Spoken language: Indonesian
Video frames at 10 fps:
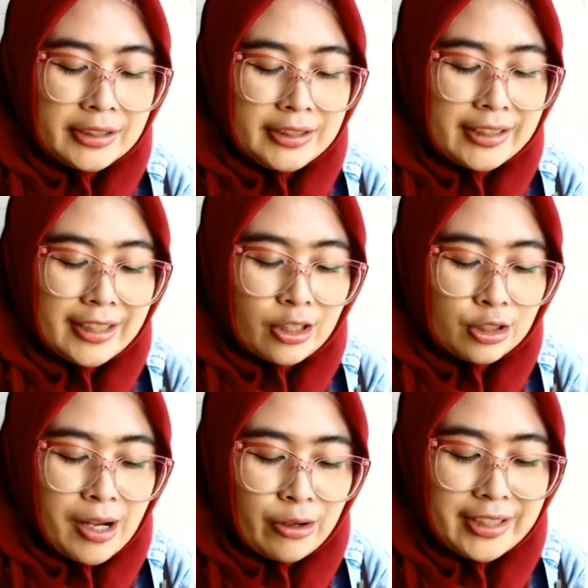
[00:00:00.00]
Sia-sia
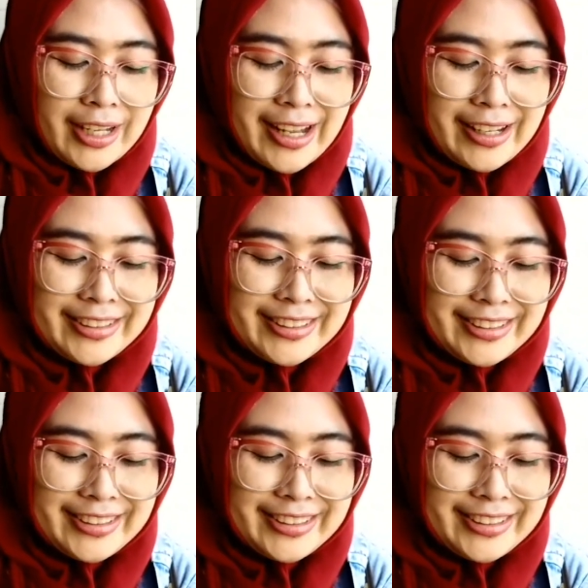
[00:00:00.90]
terus Maud ya.